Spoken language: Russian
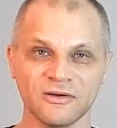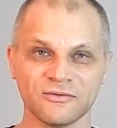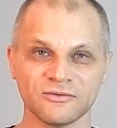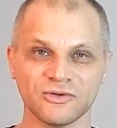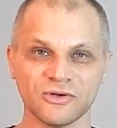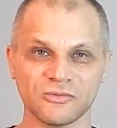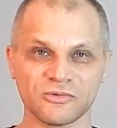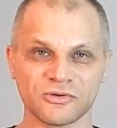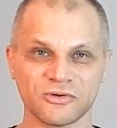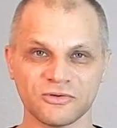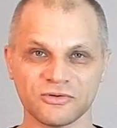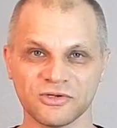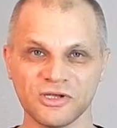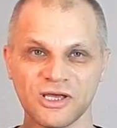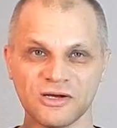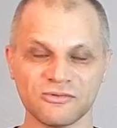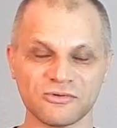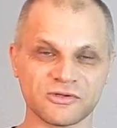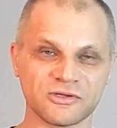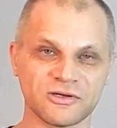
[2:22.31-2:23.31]
в том, что
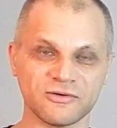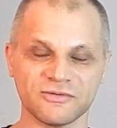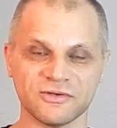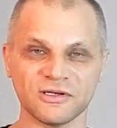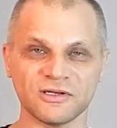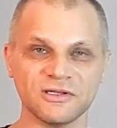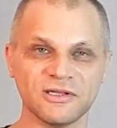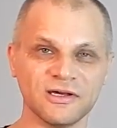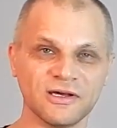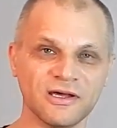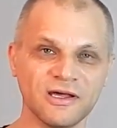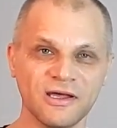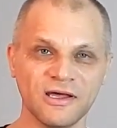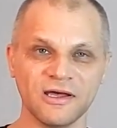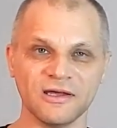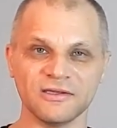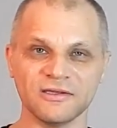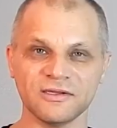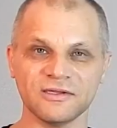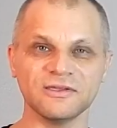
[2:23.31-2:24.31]
девушка всегда
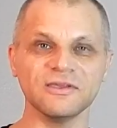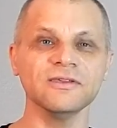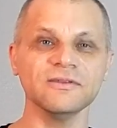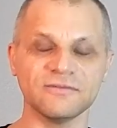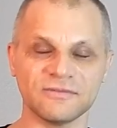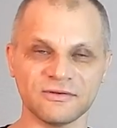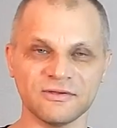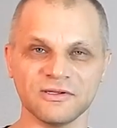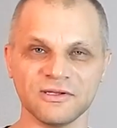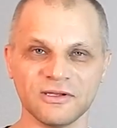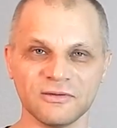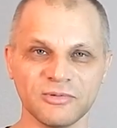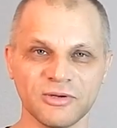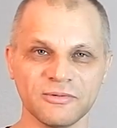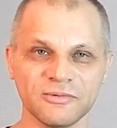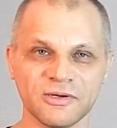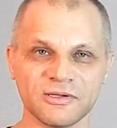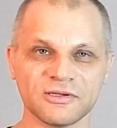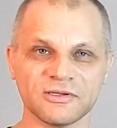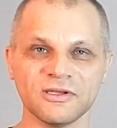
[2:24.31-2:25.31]
единственная,
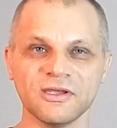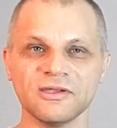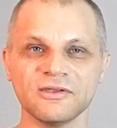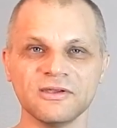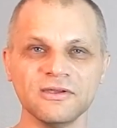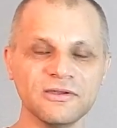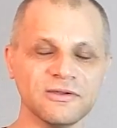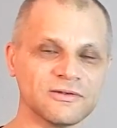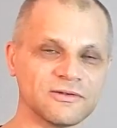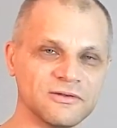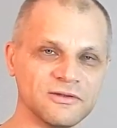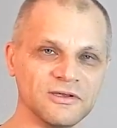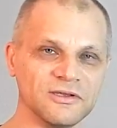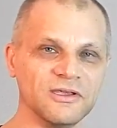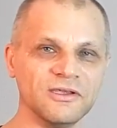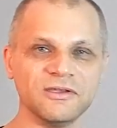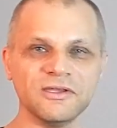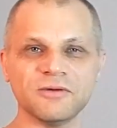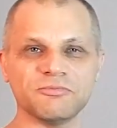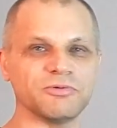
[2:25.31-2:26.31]
понимаешь, единственная
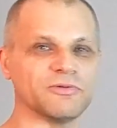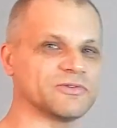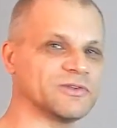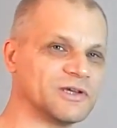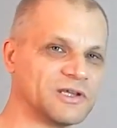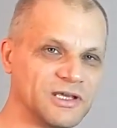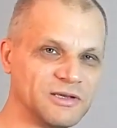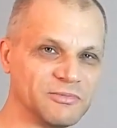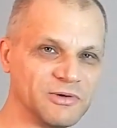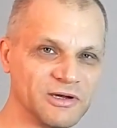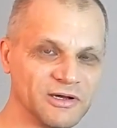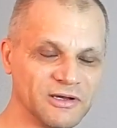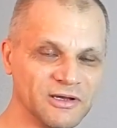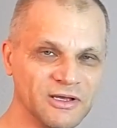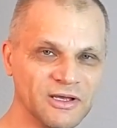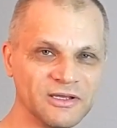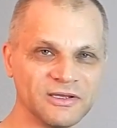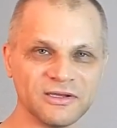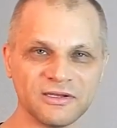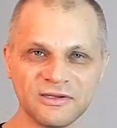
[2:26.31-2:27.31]
и неповторимая,
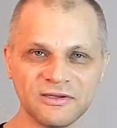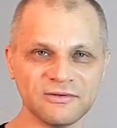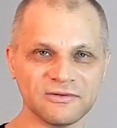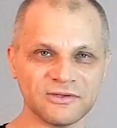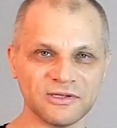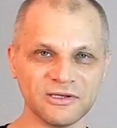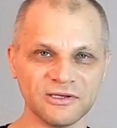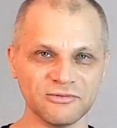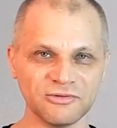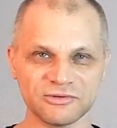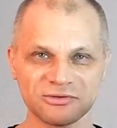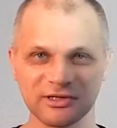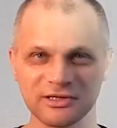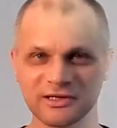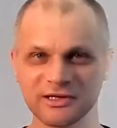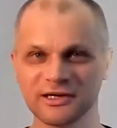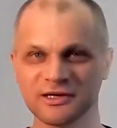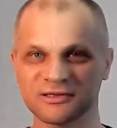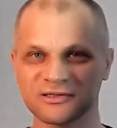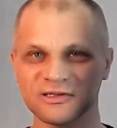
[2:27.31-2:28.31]
единственная. И вот
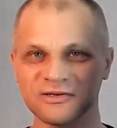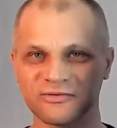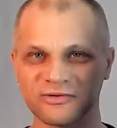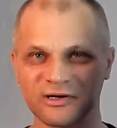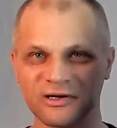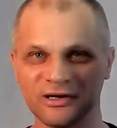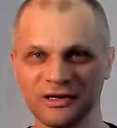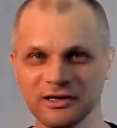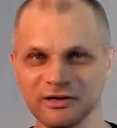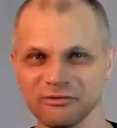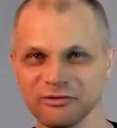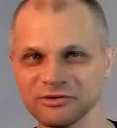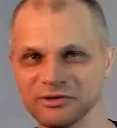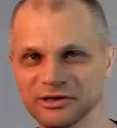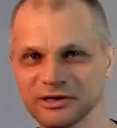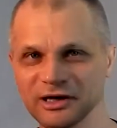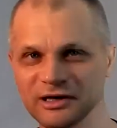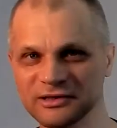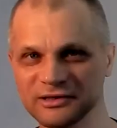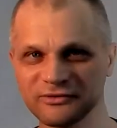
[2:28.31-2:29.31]
такая цифра, вот
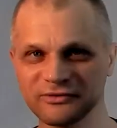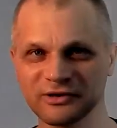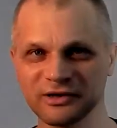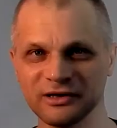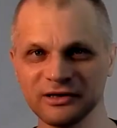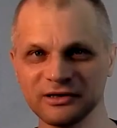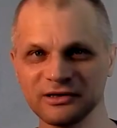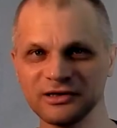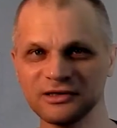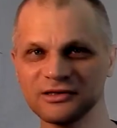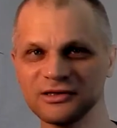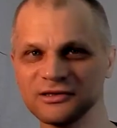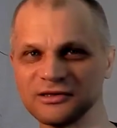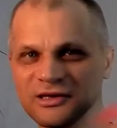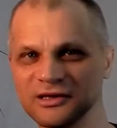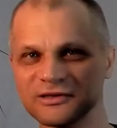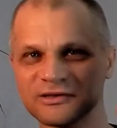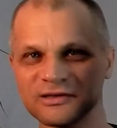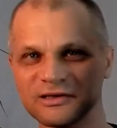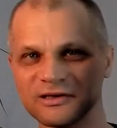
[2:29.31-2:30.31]
такая цифра,
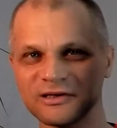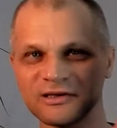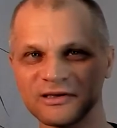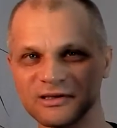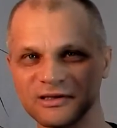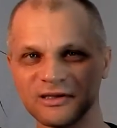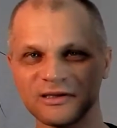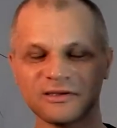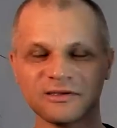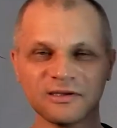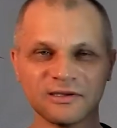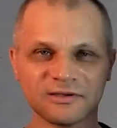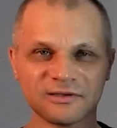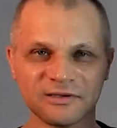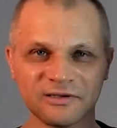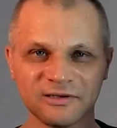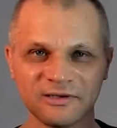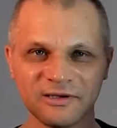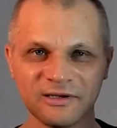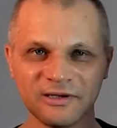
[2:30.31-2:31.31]
единица,
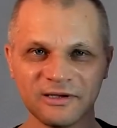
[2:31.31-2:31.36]
единица,